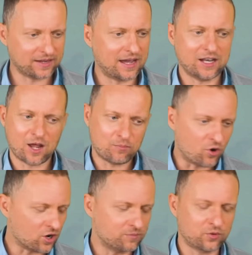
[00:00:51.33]
ja,
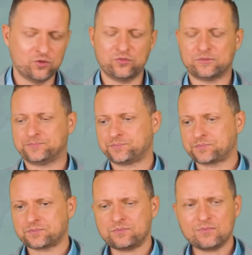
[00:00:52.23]
laborgeprüft,
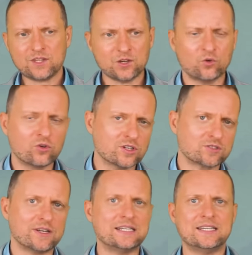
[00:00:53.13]

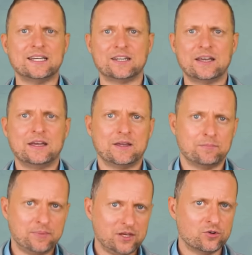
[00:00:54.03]
Rohkostqualität,
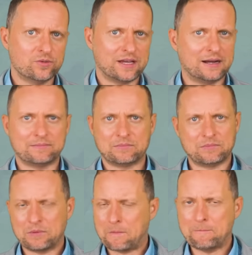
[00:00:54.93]
Bio, ja,
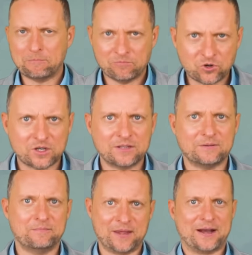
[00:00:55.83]

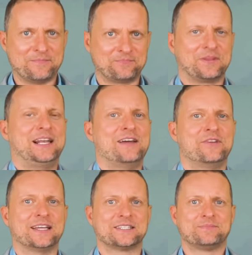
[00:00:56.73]
wirklich mega. Klären
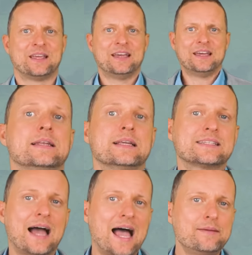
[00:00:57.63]
wir jetzt.
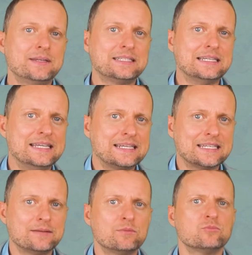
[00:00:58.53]
Das Geheimnis
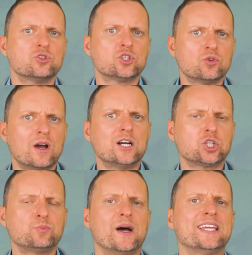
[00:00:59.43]
liegt in dem
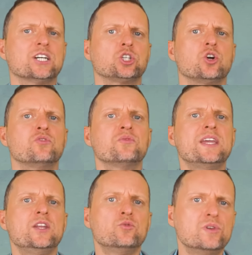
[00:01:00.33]
Zuckerspeicherstoff
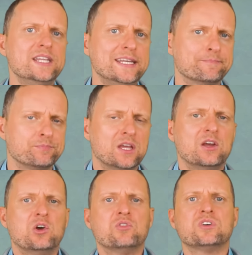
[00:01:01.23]
Inulin.
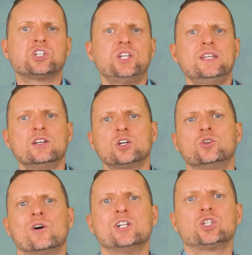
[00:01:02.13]
Verschiedene
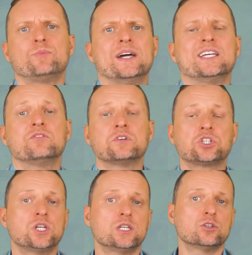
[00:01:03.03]
Knollen speichern
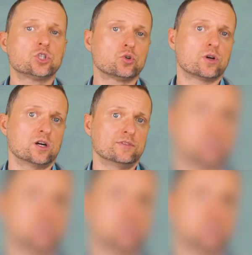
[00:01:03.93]
verschiedene Zucker,